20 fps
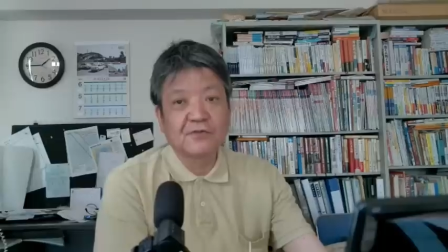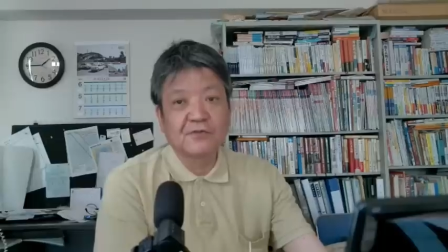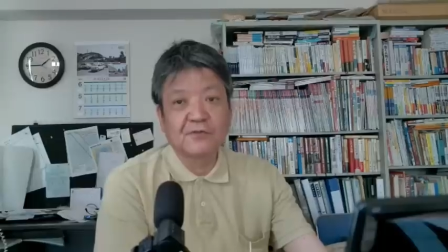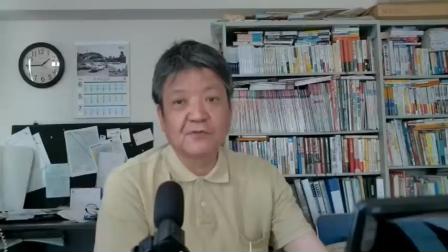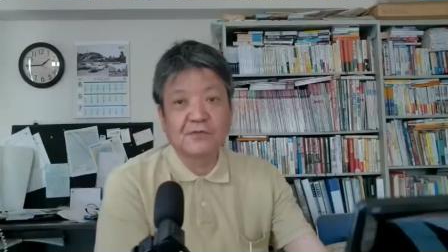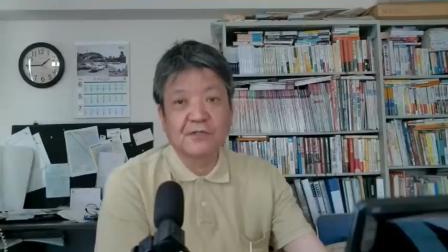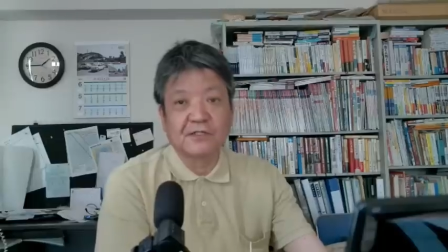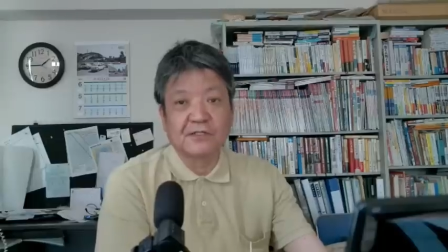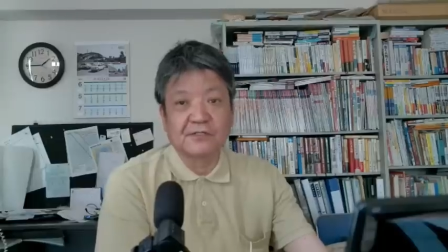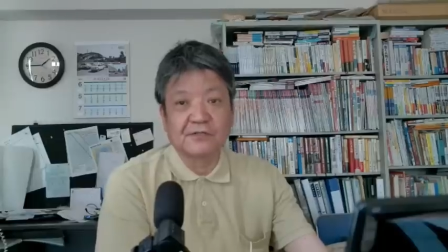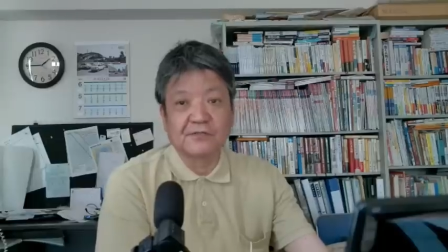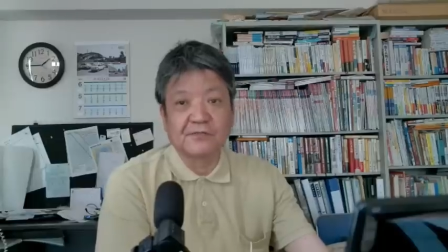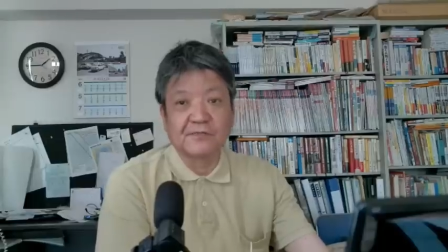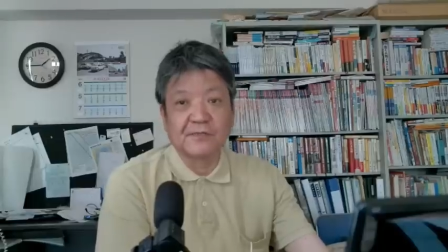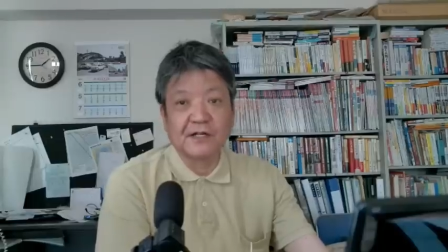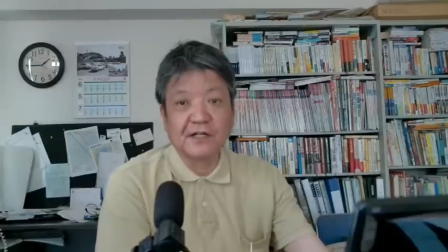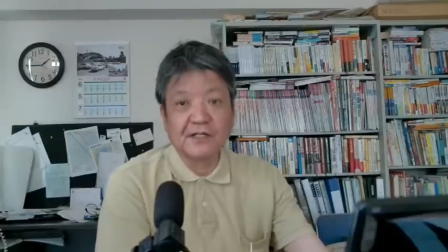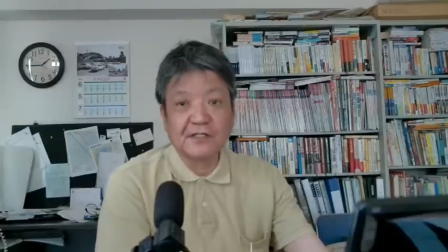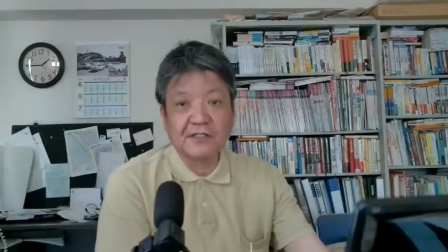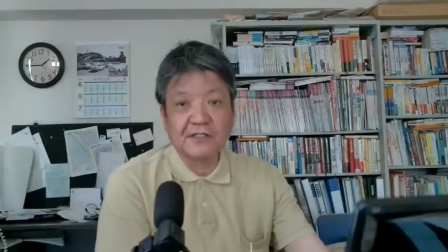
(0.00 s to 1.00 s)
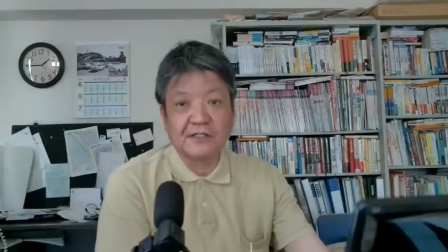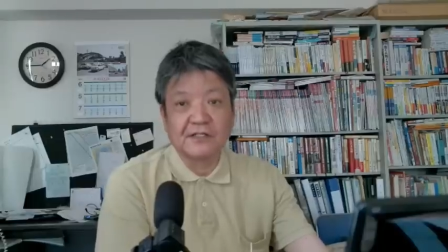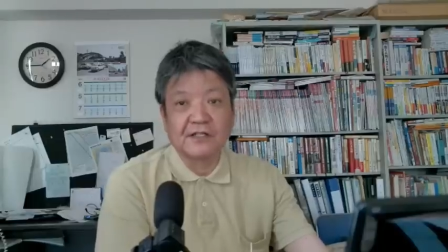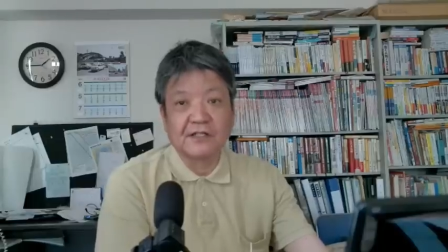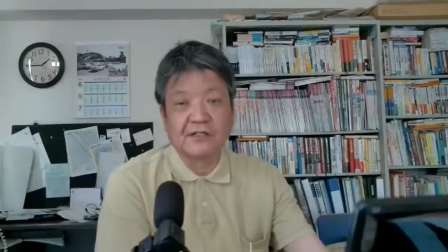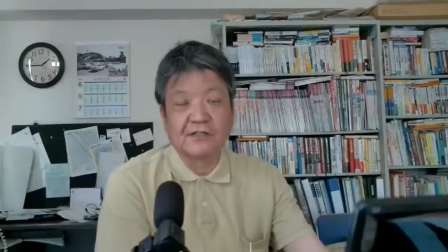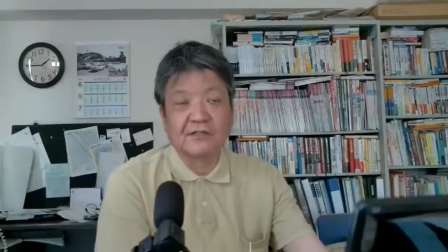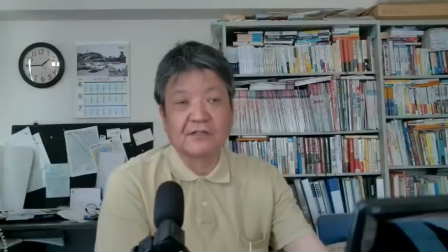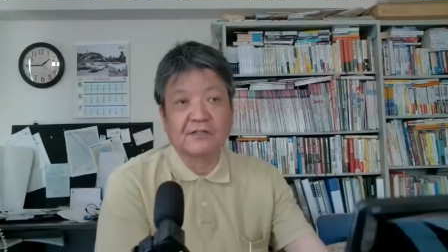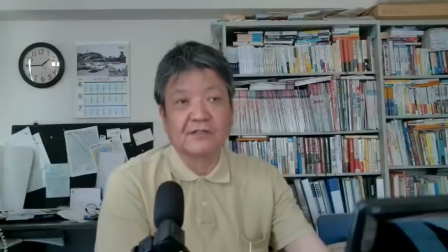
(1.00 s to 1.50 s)
そうなんですよ。毎日
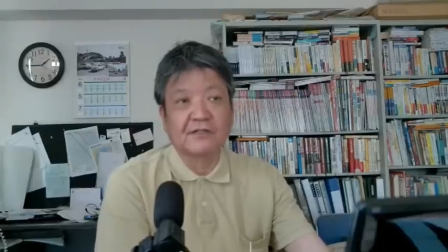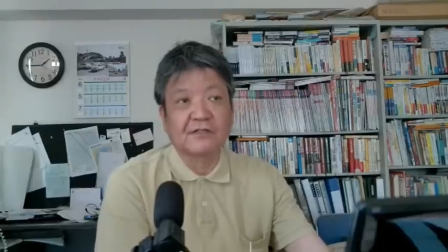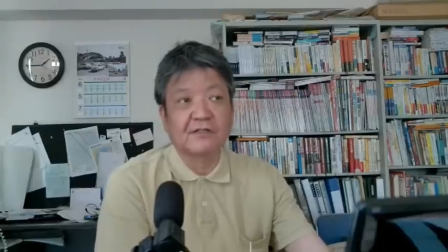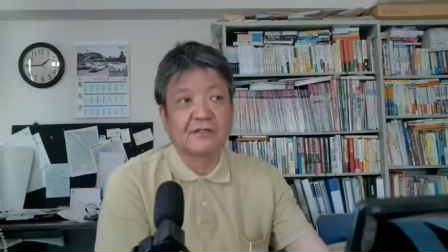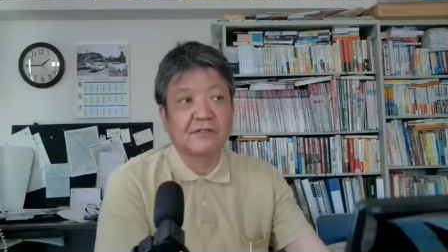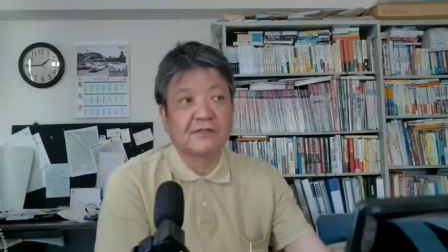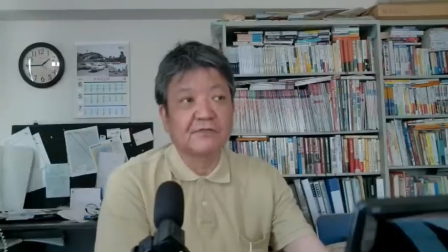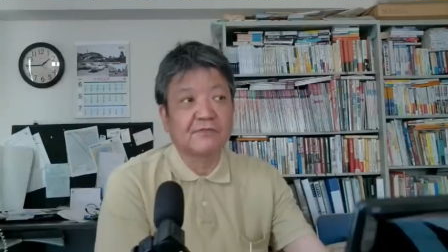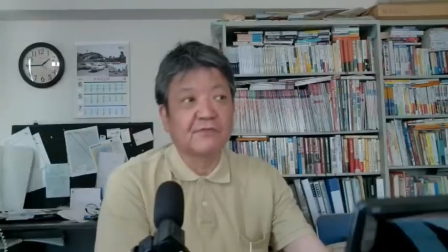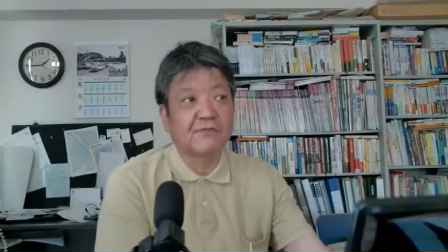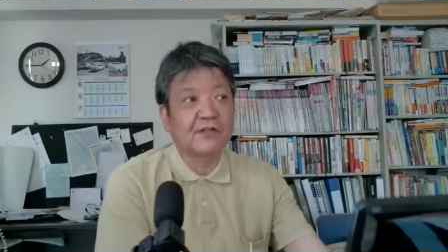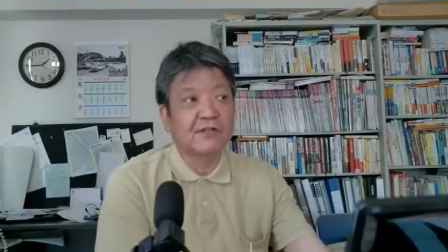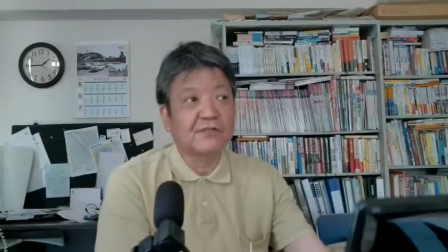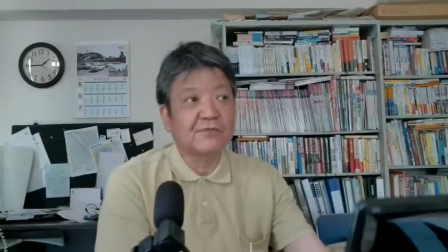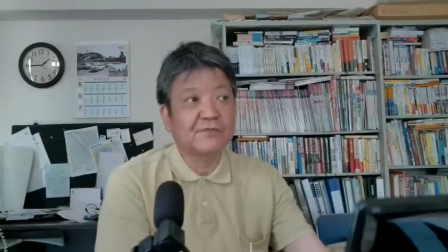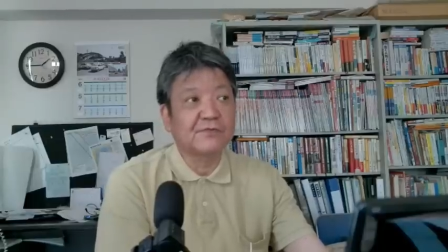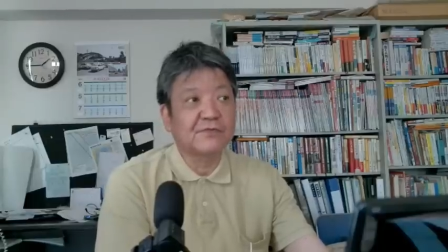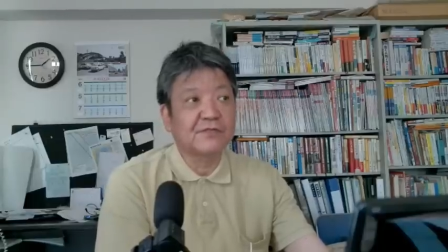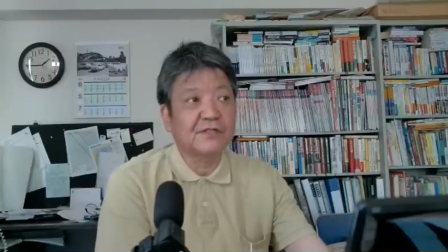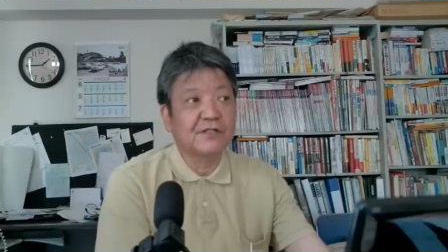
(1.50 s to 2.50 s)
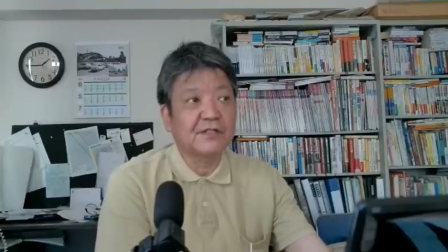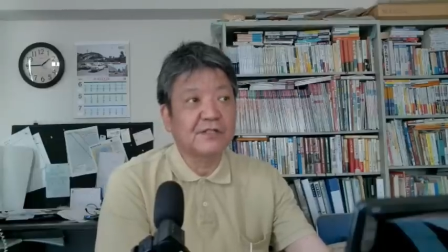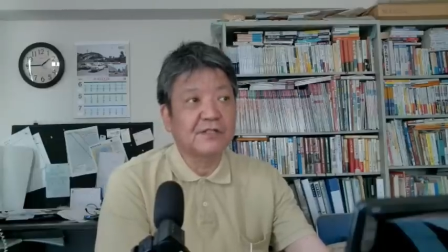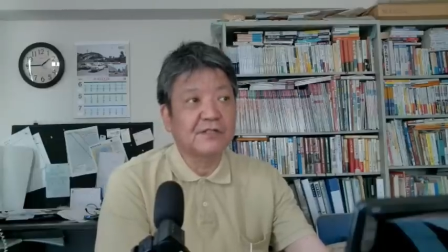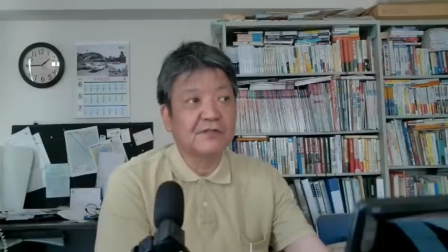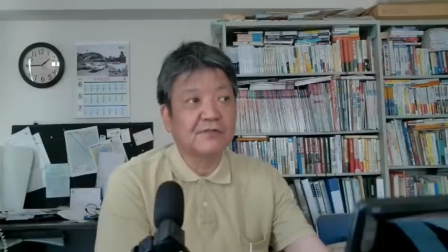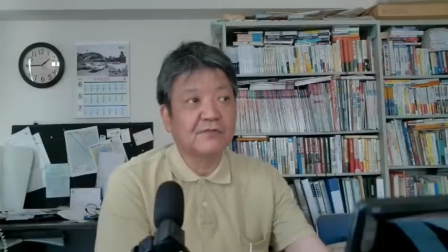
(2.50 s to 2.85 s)
ね、お休みの日、